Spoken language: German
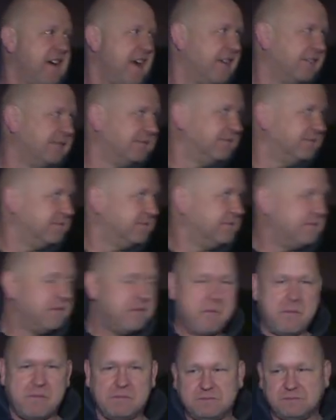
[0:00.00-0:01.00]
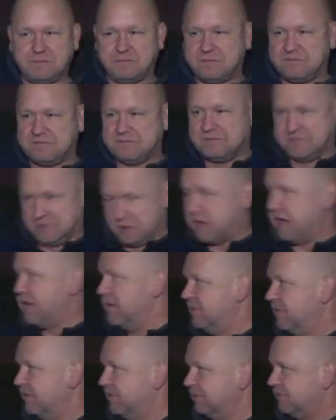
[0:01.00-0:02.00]
Schönen Abend noch. Ja, Dankeschön,
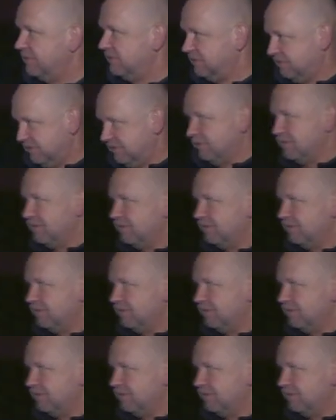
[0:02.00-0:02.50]
gleichfalls. Ne? Da denke